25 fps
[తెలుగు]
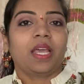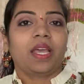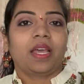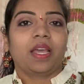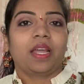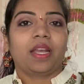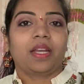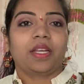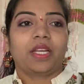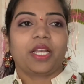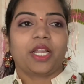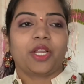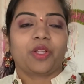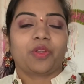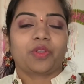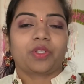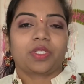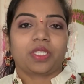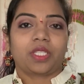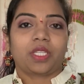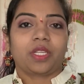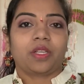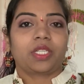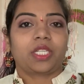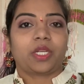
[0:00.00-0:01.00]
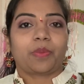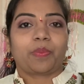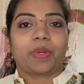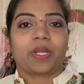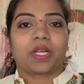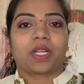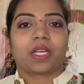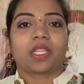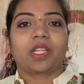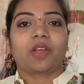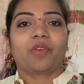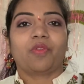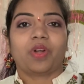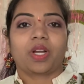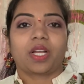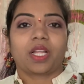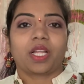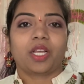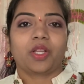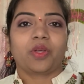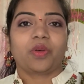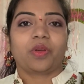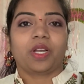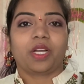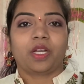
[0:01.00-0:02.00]
అండ్ నేను వచ్చేసి చెప్పాను కదా
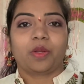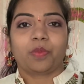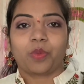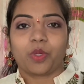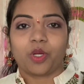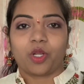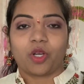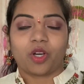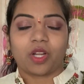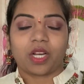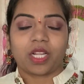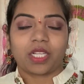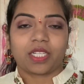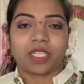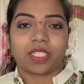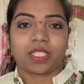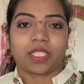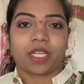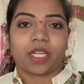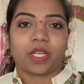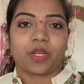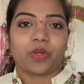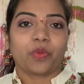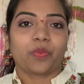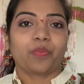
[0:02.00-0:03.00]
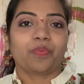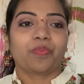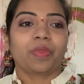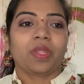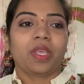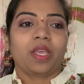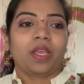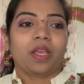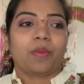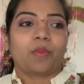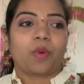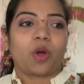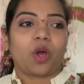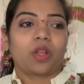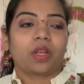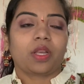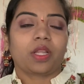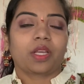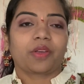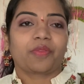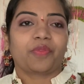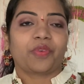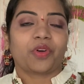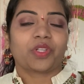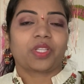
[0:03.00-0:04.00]
వడలు అండ్ పులిహోర చేశాను
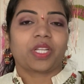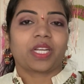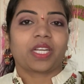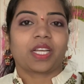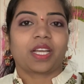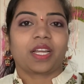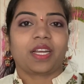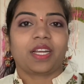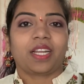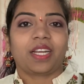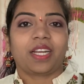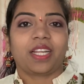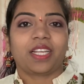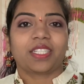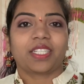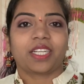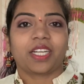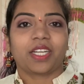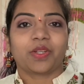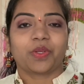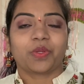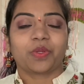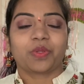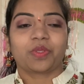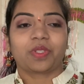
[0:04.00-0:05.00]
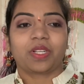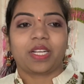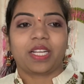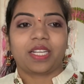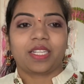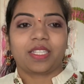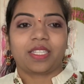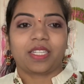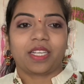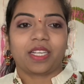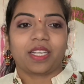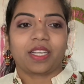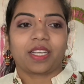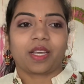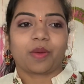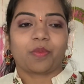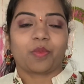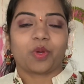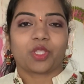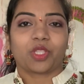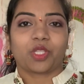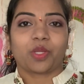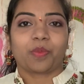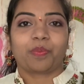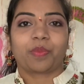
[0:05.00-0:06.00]
మార్నింగ్ ఫోర్ థర్టీకి అలా లేచాను లేచి ఇంకా
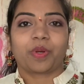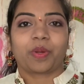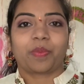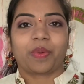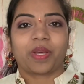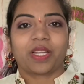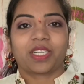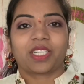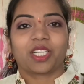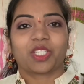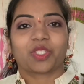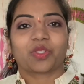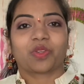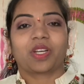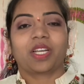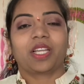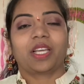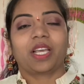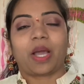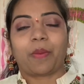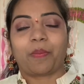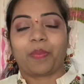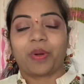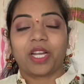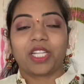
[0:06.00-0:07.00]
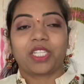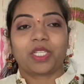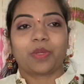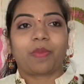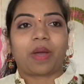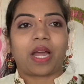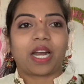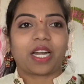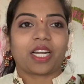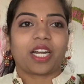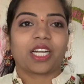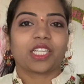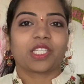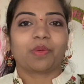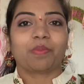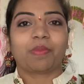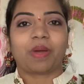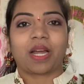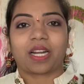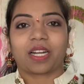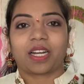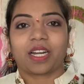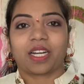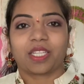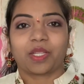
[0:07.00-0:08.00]
మొత్తం ప్రిపేర్ చేసుకుని అప్పటి నుంచి మాట్లాడదాం
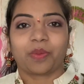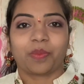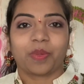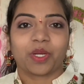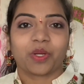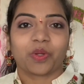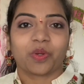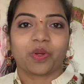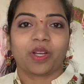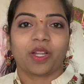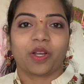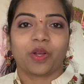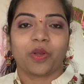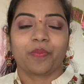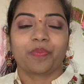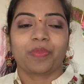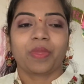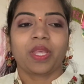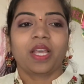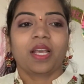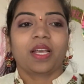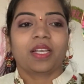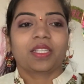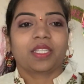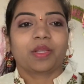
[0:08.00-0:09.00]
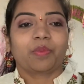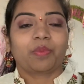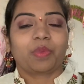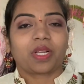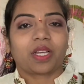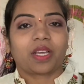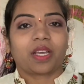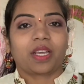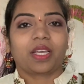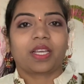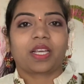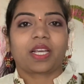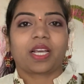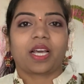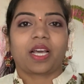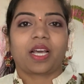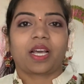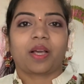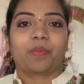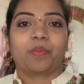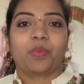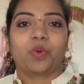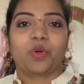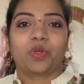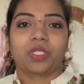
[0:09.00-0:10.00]
మాట్లాడదాం అనుకున్నాను సింపుల్గా ఇంకా
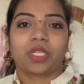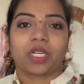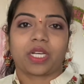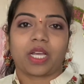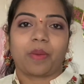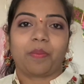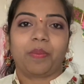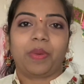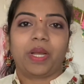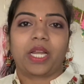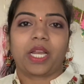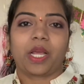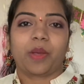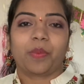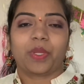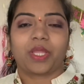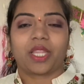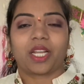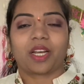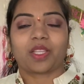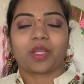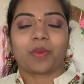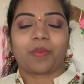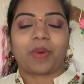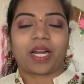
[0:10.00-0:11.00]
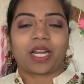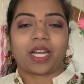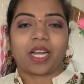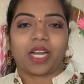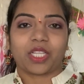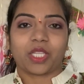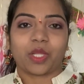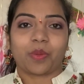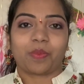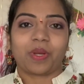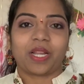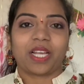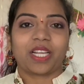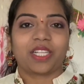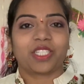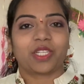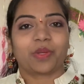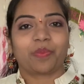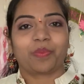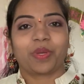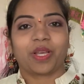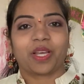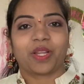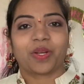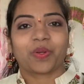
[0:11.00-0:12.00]
పూజ కంప్లీట్ అయిపోయిన తర్వాత మాట్లాడదాంలే అని
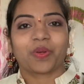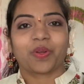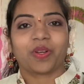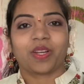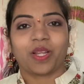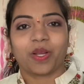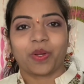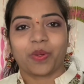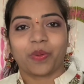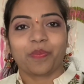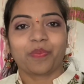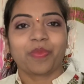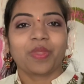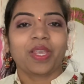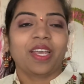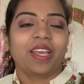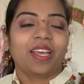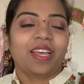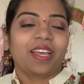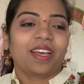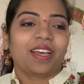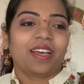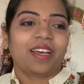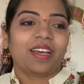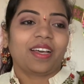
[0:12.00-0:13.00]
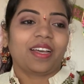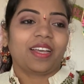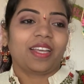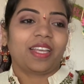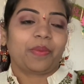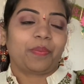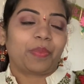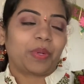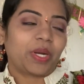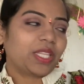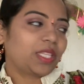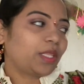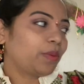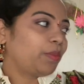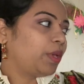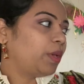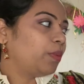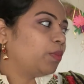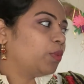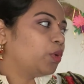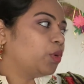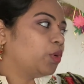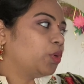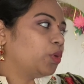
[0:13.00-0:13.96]
చెప్పి అనుకున్నాను ఇప్పుడైతే మేము